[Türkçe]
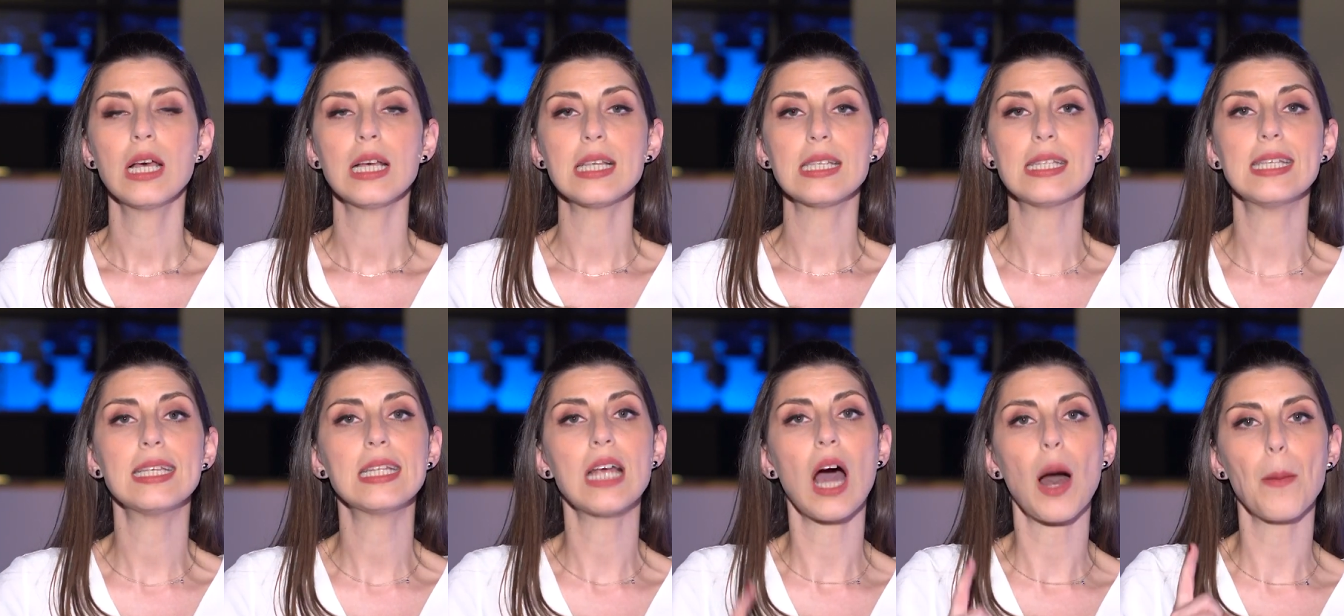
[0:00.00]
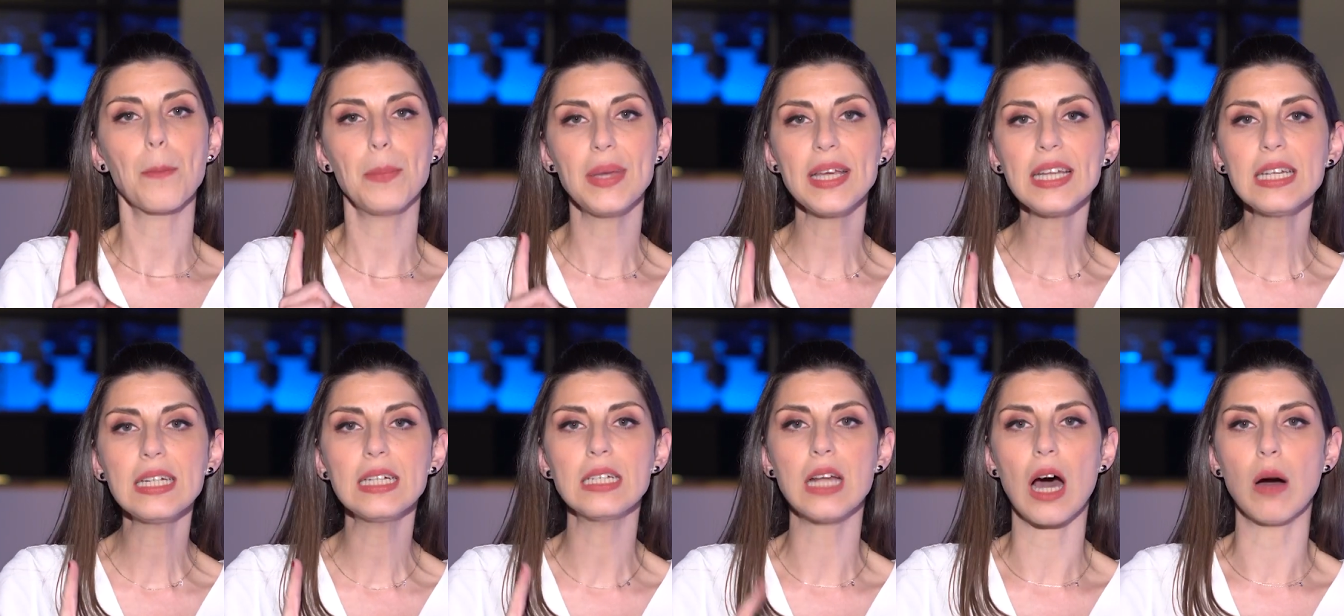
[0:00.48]
Zira
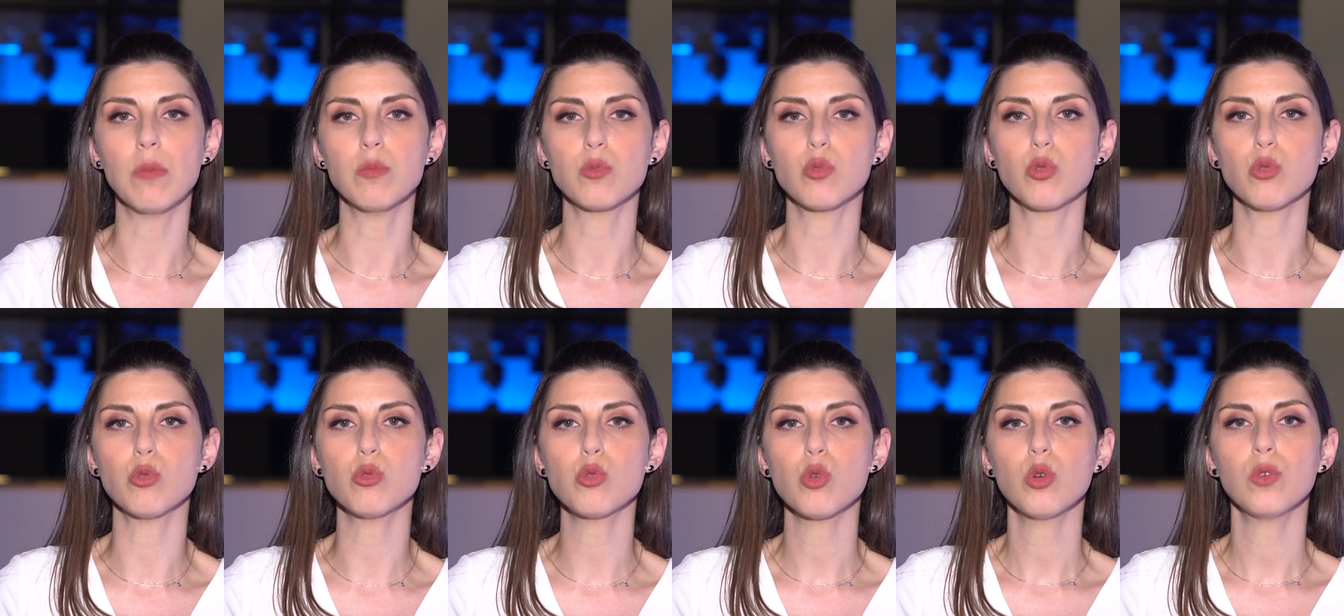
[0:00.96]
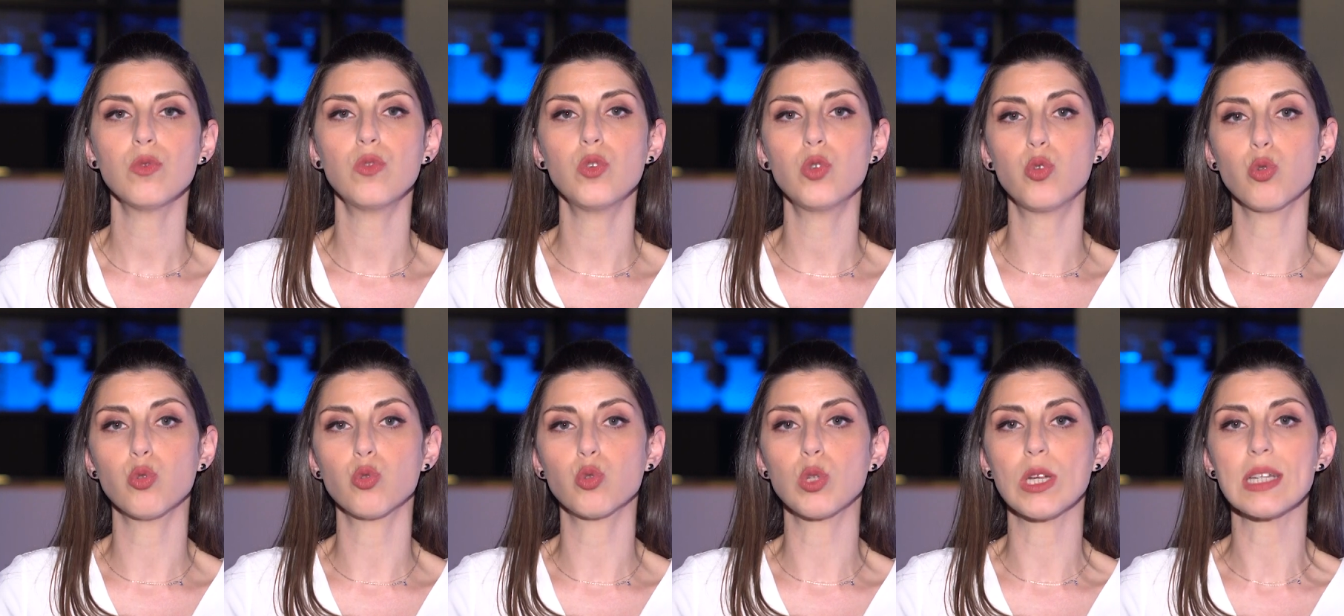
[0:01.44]
1 gram tuz
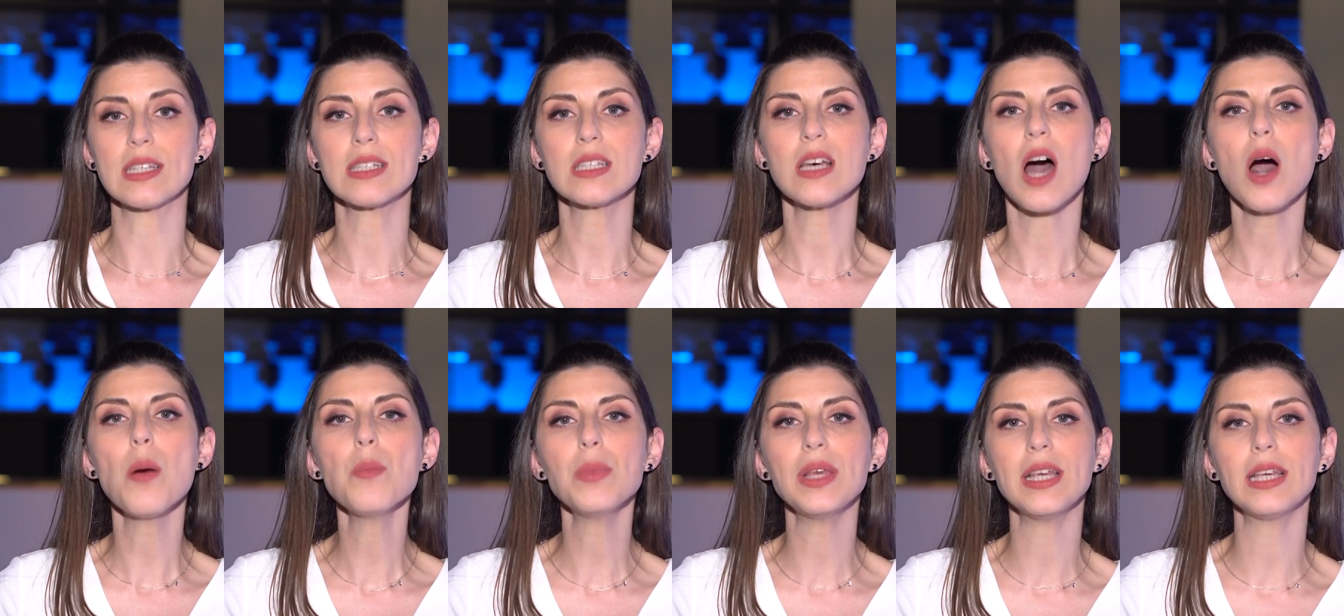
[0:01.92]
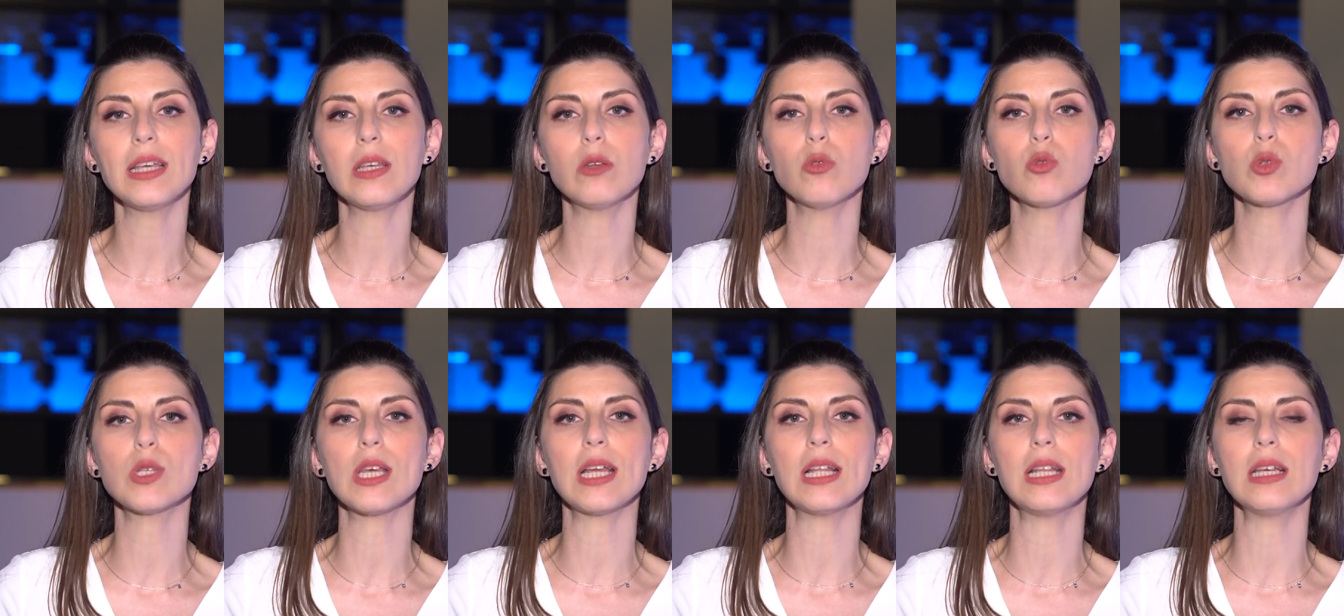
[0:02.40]
vücutta tam
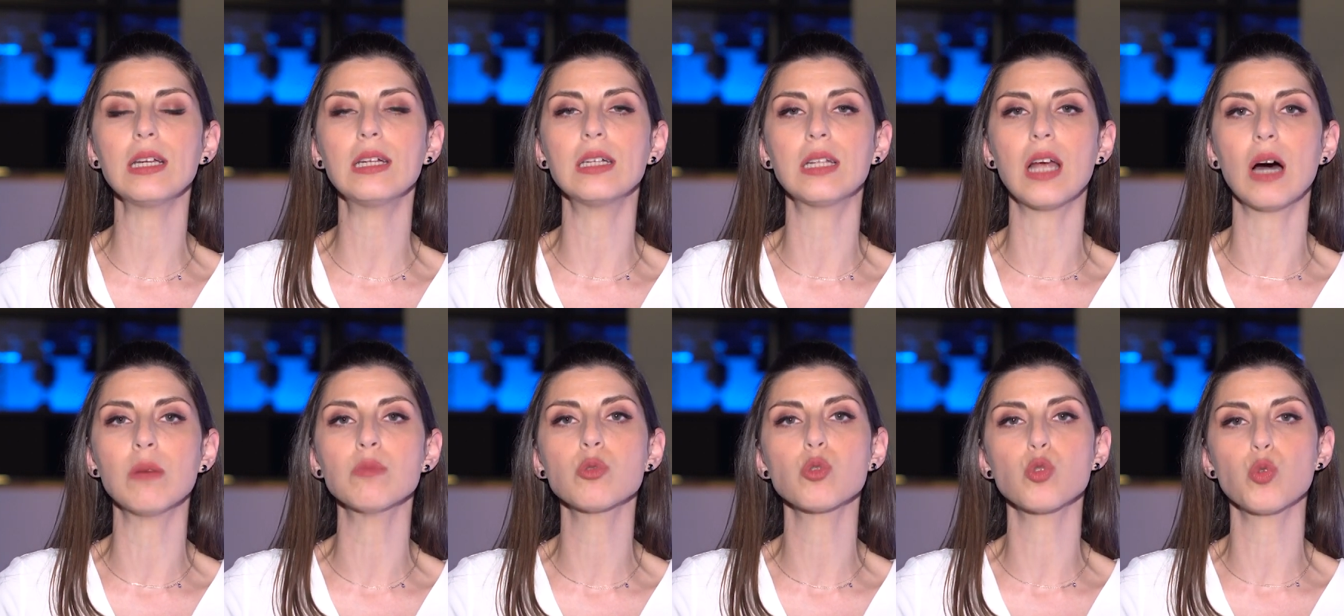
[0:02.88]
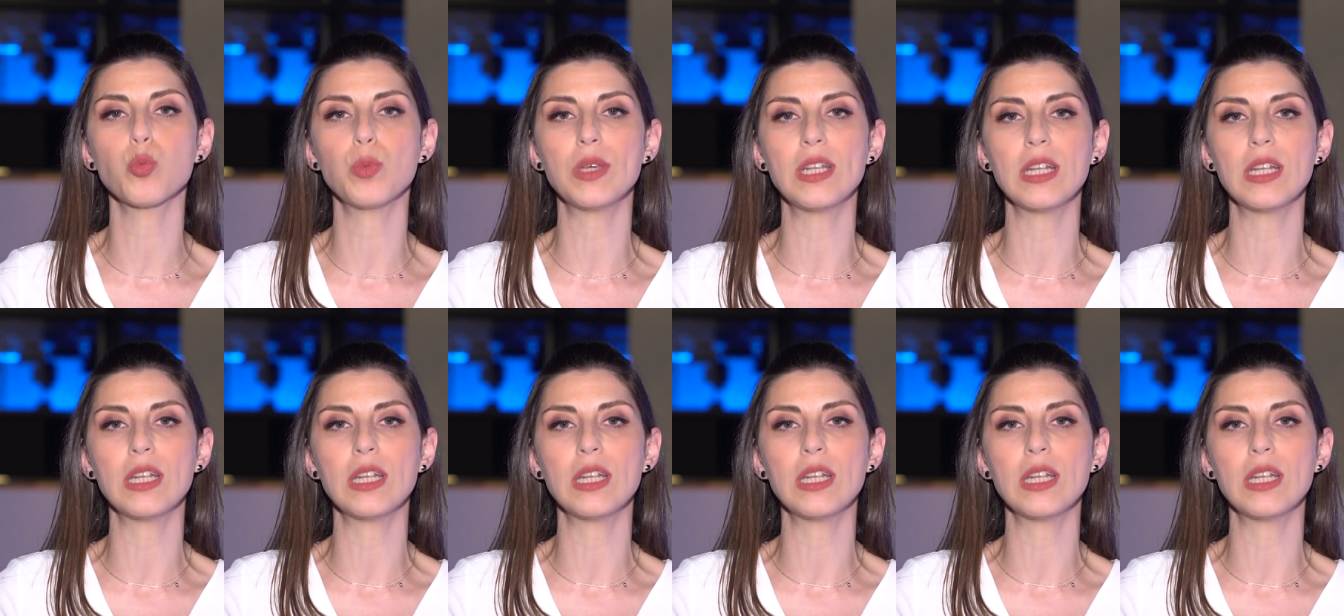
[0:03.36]
250 gram su